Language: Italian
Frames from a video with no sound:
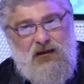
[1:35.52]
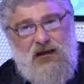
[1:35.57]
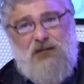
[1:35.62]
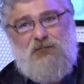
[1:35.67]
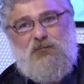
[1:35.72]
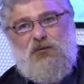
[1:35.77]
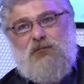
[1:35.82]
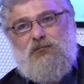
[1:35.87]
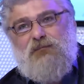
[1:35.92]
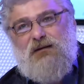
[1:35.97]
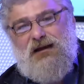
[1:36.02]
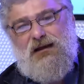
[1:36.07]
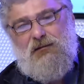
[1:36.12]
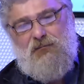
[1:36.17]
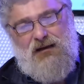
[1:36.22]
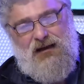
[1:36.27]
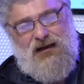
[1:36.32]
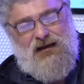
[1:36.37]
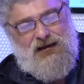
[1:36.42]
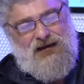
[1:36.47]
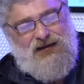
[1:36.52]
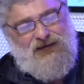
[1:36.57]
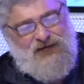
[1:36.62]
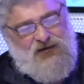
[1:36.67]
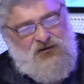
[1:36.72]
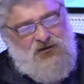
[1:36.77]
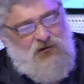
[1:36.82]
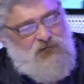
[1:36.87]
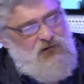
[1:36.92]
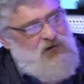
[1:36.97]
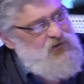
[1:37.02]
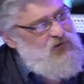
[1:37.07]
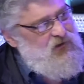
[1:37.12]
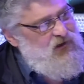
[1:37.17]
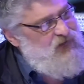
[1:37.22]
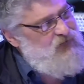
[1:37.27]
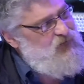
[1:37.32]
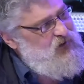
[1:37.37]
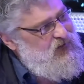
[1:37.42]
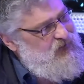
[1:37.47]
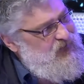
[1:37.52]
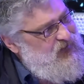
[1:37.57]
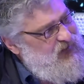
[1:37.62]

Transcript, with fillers: il problema è che se c'è qualcuno che vuole